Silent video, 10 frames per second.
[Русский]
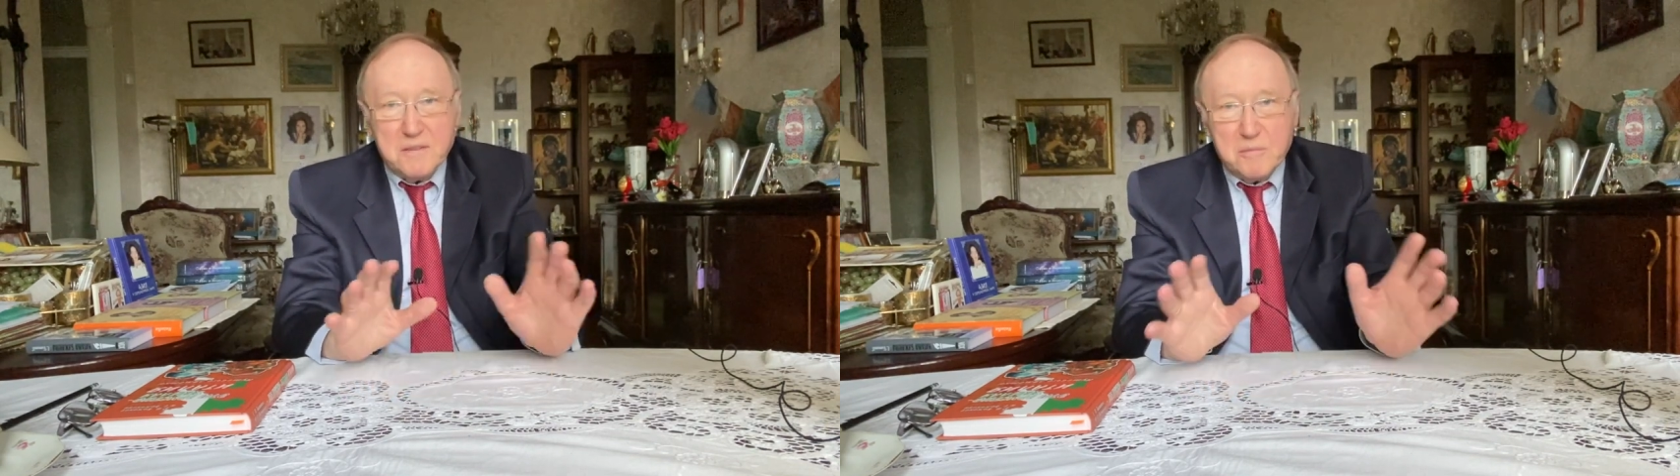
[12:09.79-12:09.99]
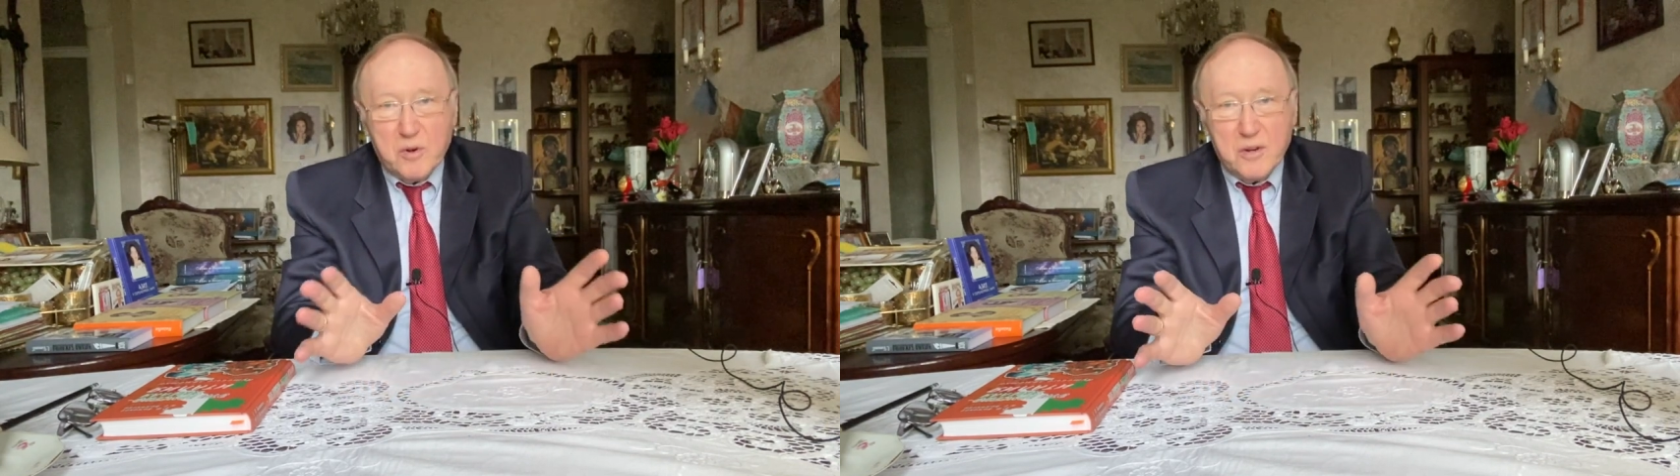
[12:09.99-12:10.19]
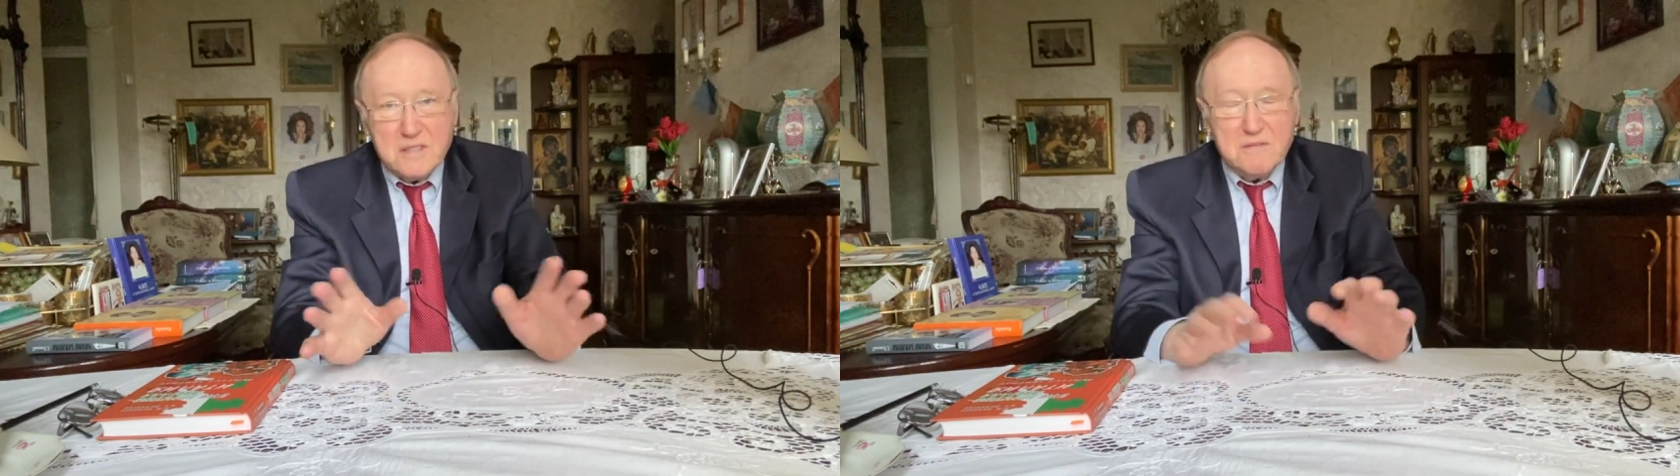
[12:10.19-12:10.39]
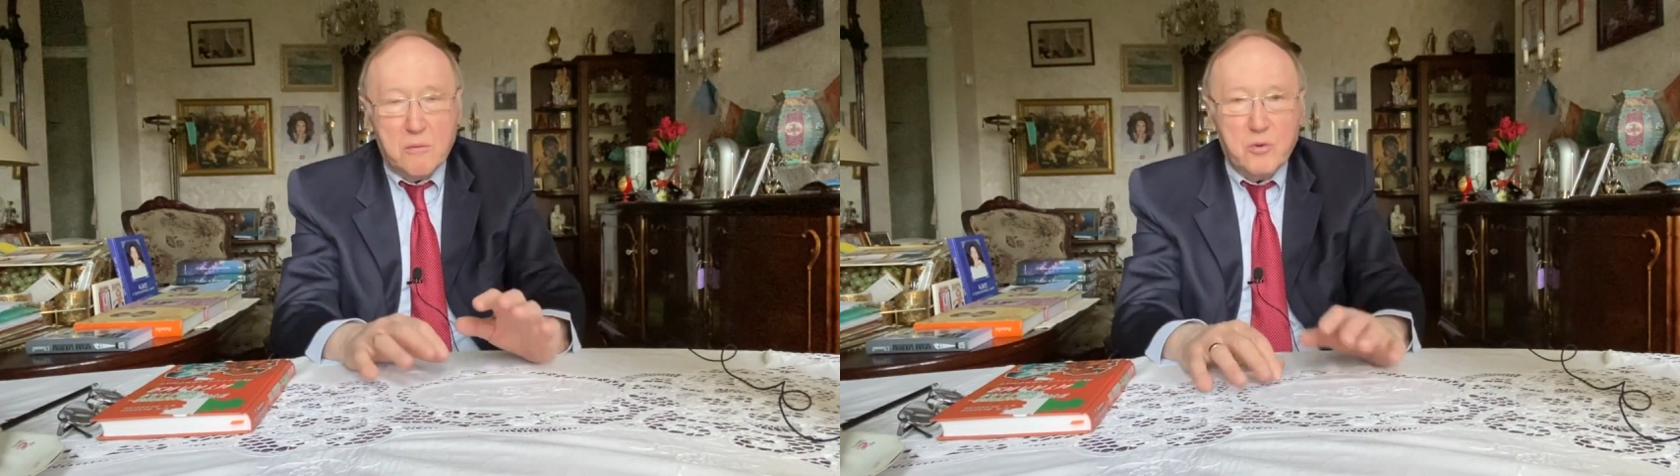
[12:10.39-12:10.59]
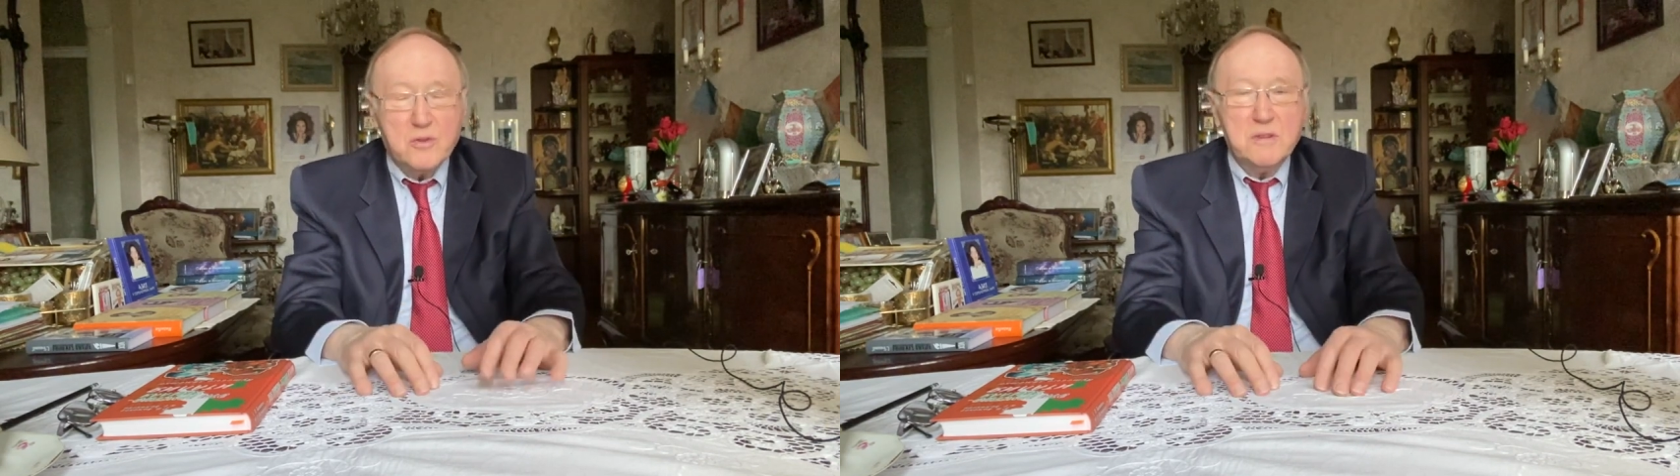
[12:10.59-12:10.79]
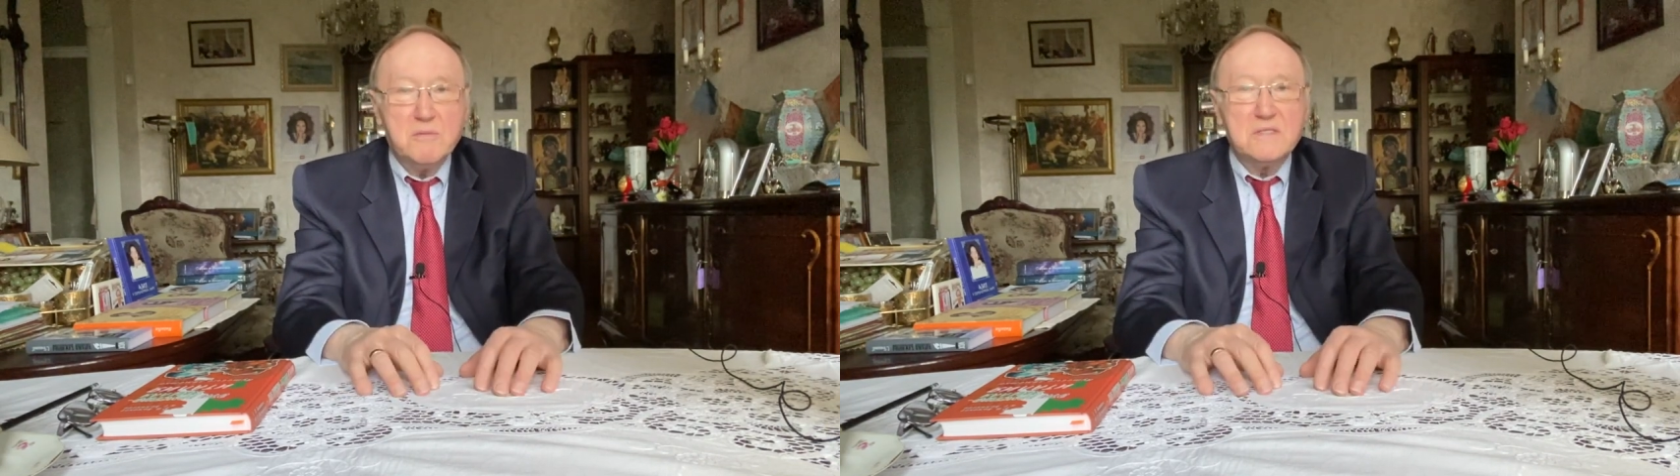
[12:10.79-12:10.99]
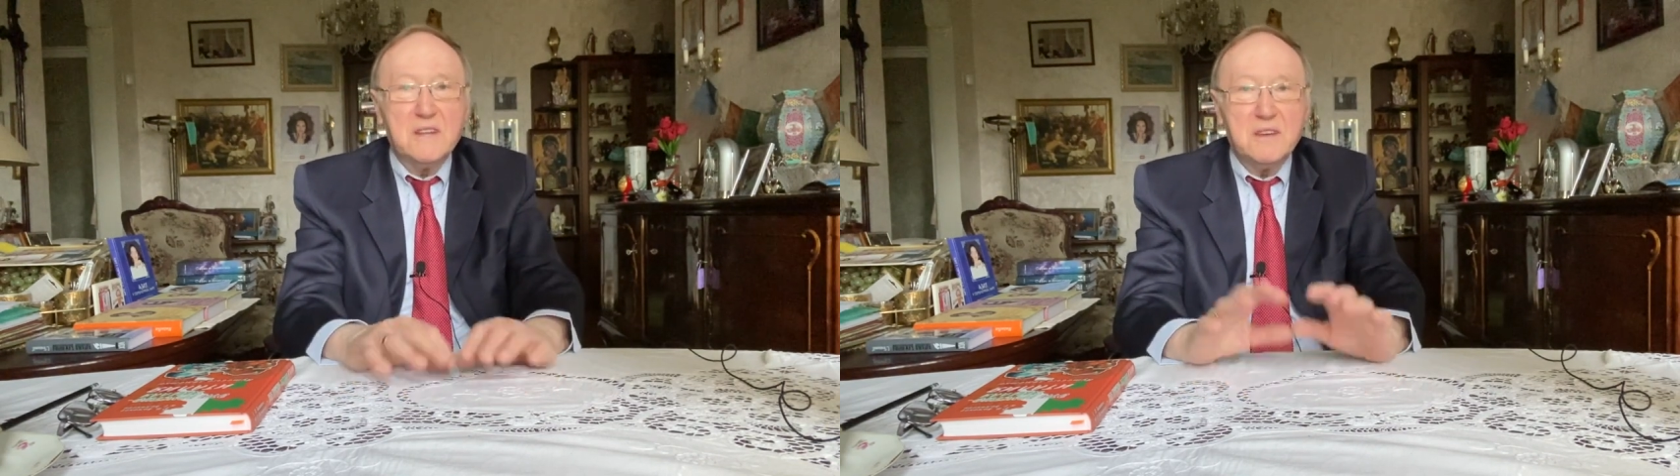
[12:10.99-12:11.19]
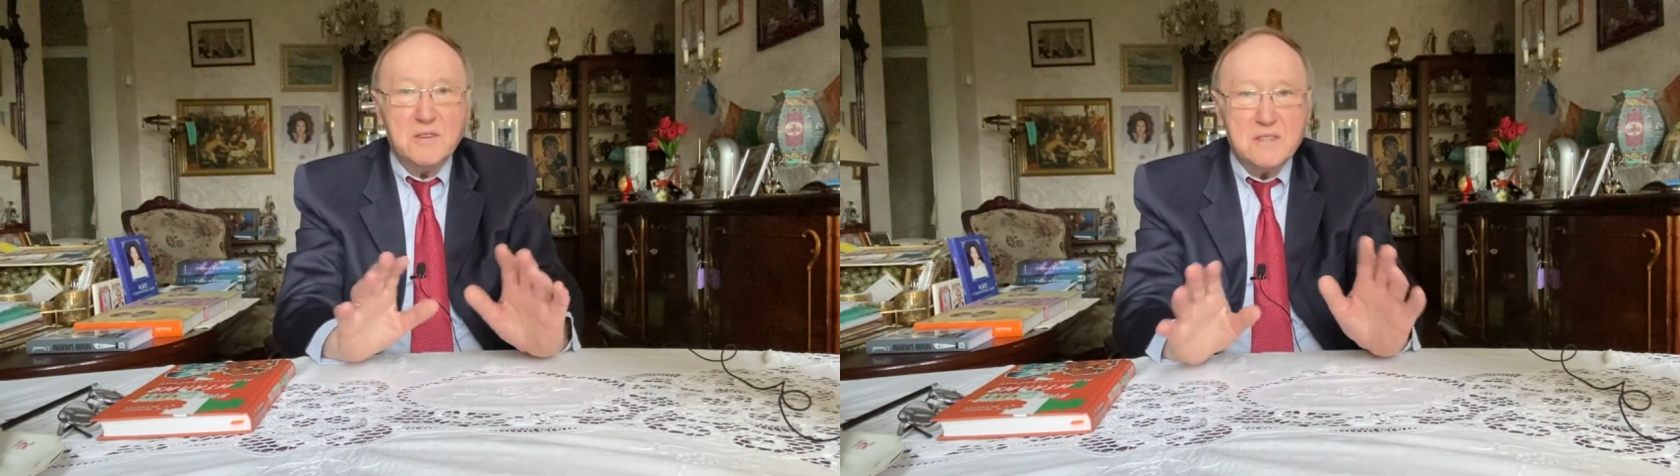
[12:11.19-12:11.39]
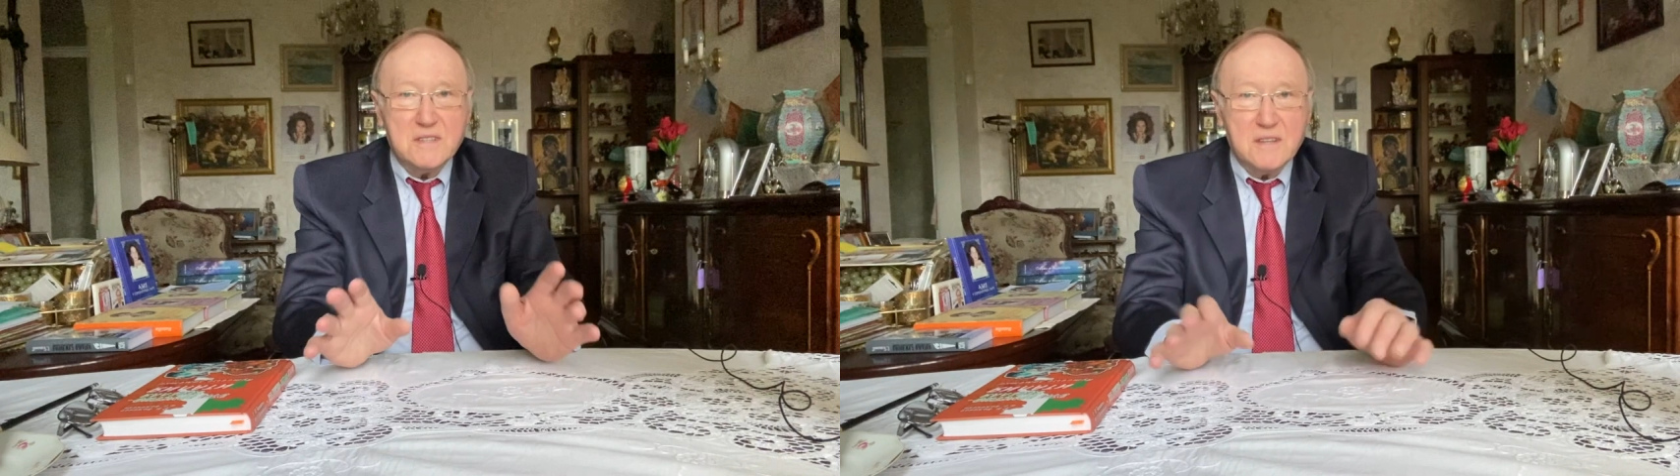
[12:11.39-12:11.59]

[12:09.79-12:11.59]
более свободными становиться